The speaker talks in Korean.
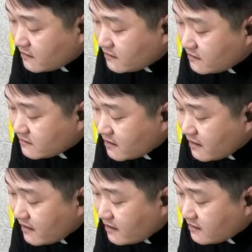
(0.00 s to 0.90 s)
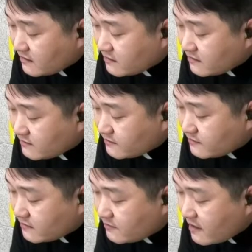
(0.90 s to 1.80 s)
이스라엘 임금
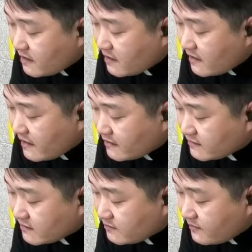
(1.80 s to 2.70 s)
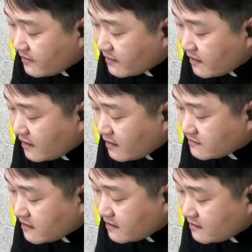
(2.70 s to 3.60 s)
르말야의 아들 페카
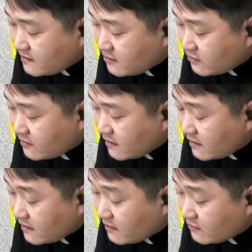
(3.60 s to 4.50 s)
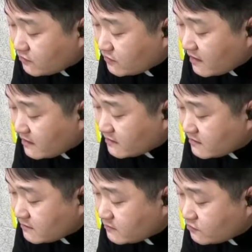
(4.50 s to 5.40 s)
제이 년에 유다
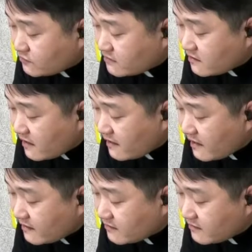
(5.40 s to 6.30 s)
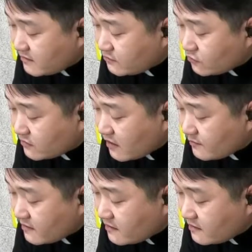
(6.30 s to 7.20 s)
임금 우찌야의 아들
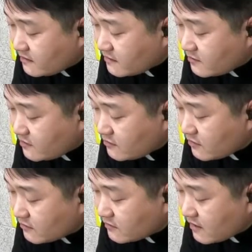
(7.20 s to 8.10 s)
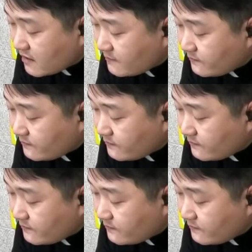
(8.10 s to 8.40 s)
요탐이 임금이 되었다.